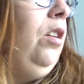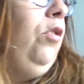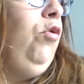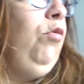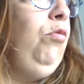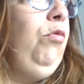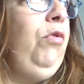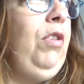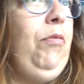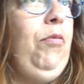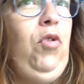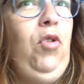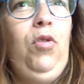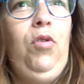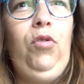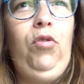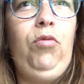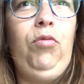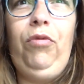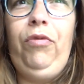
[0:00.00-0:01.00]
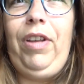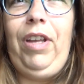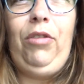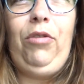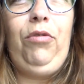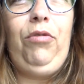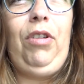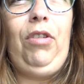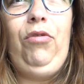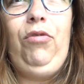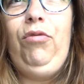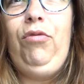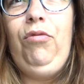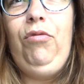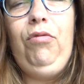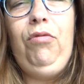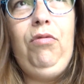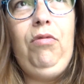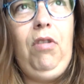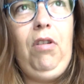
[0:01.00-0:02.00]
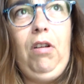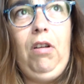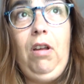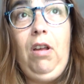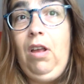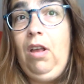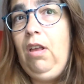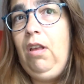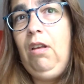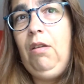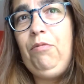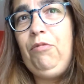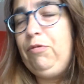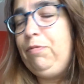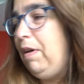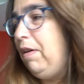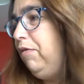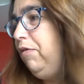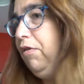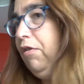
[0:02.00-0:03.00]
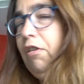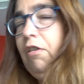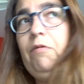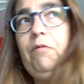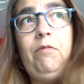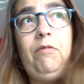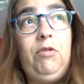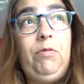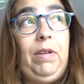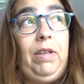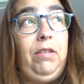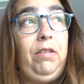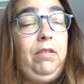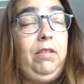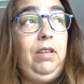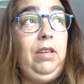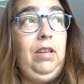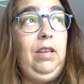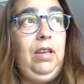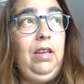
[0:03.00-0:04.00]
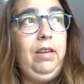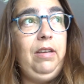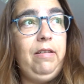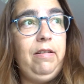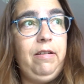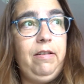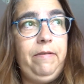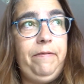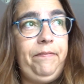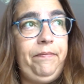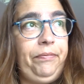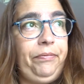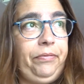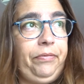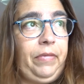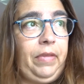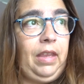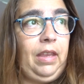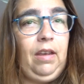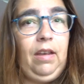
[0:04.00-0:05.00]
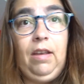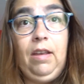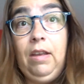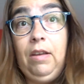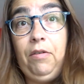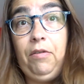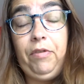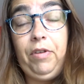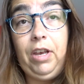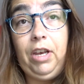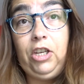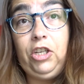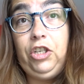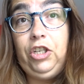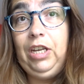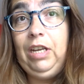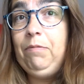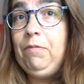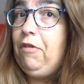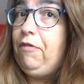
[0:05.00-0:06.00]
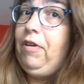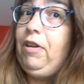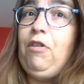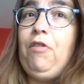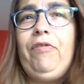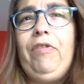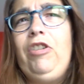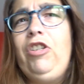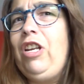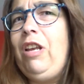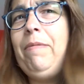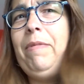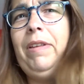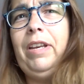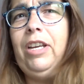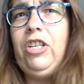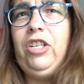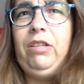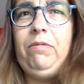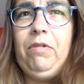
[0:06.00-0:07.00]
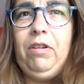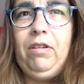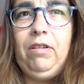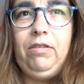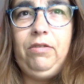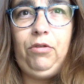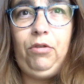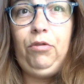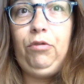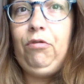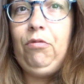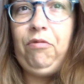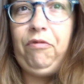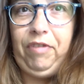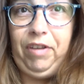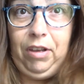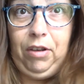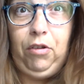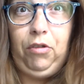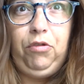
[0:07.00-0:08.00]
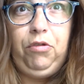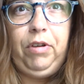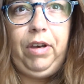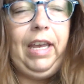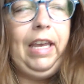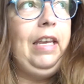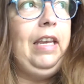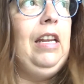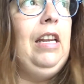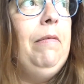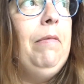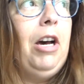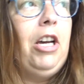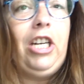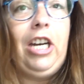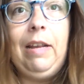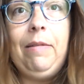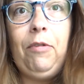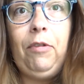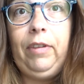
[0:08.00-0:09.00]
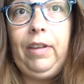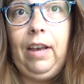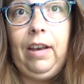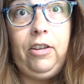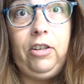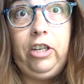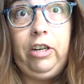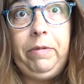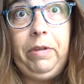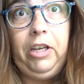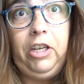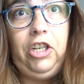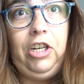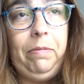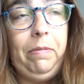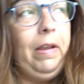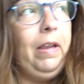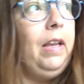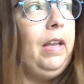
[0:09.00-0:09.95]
Tout le monde est bio, tout le monde fait attention à tout. Euh, mange pas de viande, mange pas ceci. Euh, régime. Enfin, on fait jamais de régime. Sur YouTube, on fait que du rééquilibrage alimentaire. Jamais de régime.